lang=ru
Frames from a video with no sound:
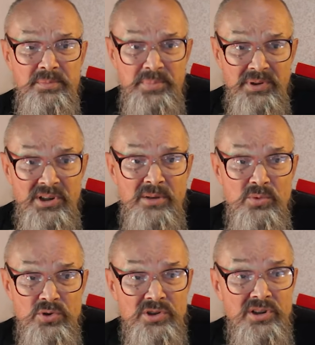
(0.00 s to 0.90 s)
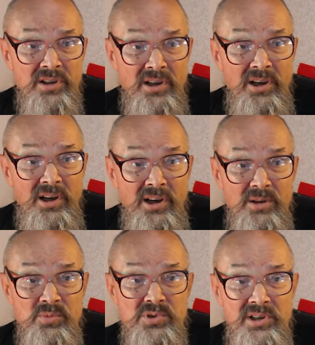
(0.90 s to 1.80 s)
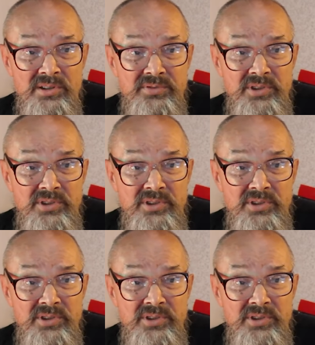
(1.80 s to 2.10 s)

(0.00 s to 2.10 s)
потому что музыкантов,